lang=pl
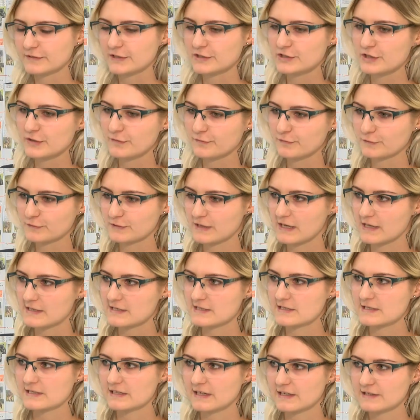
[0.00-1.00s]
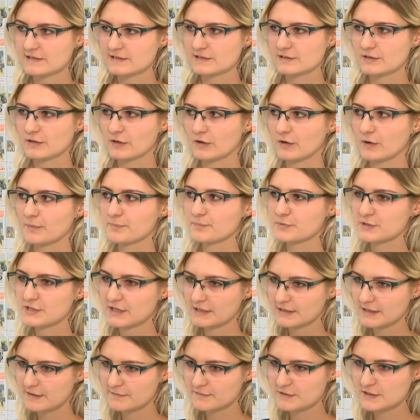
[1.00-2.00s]
W naszej fundacji jest to
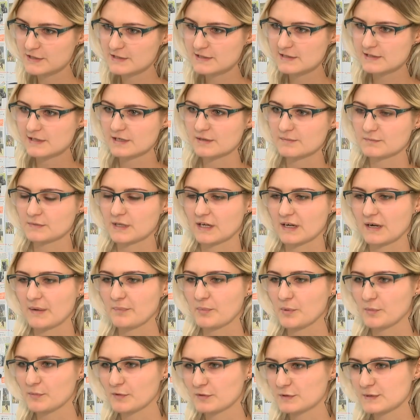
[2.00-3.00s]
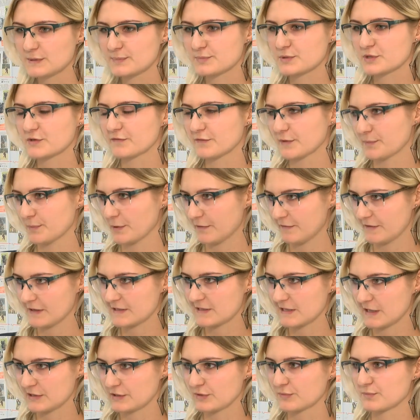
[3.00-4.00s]
przede wszystkim taka pomoc przy
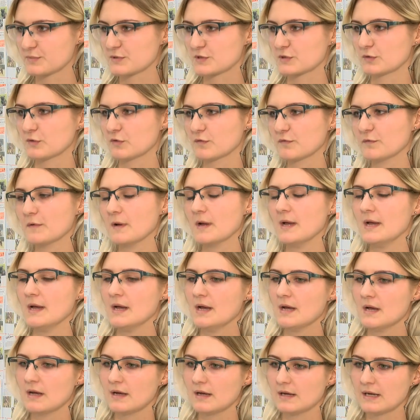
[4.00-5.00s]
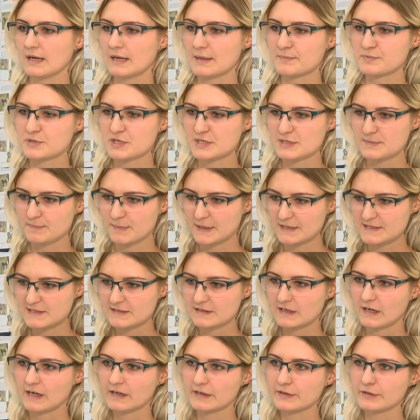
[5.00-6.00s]
wyprowadzaniu psów e, przy
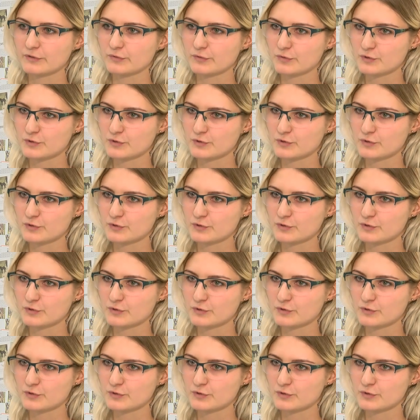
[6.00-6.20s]
spacerach i